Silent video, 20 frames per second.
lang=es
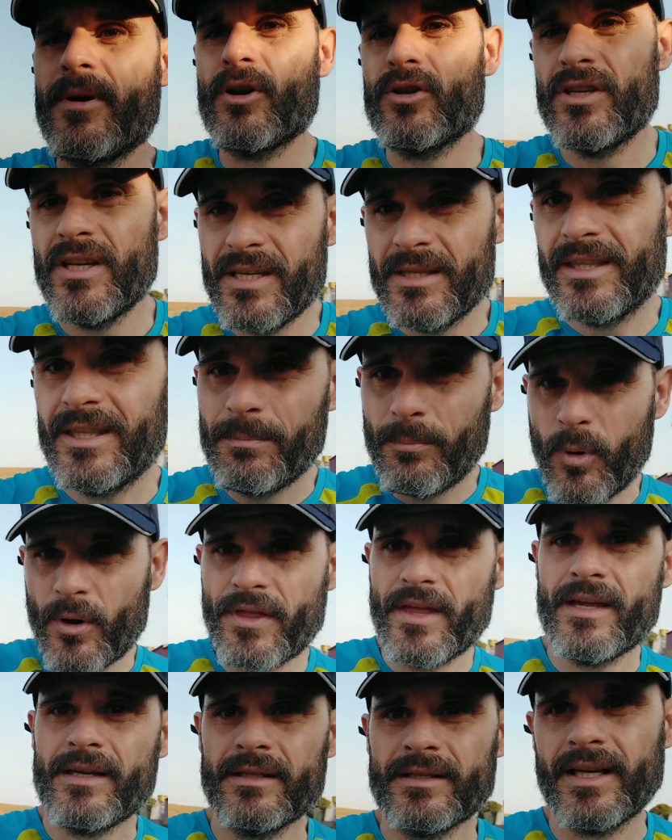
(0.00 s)
Pero si
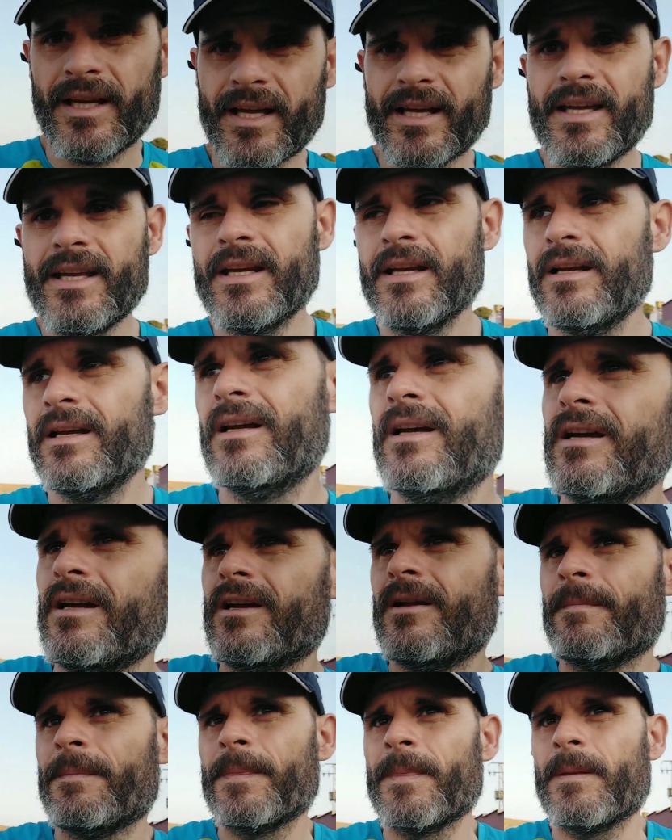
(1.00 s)
puedes elegir,
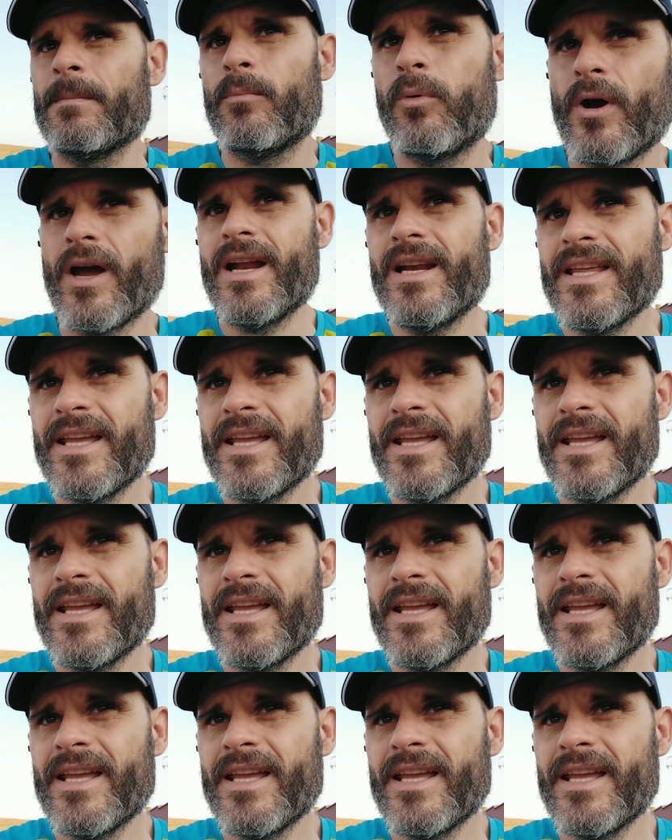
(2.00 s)
pues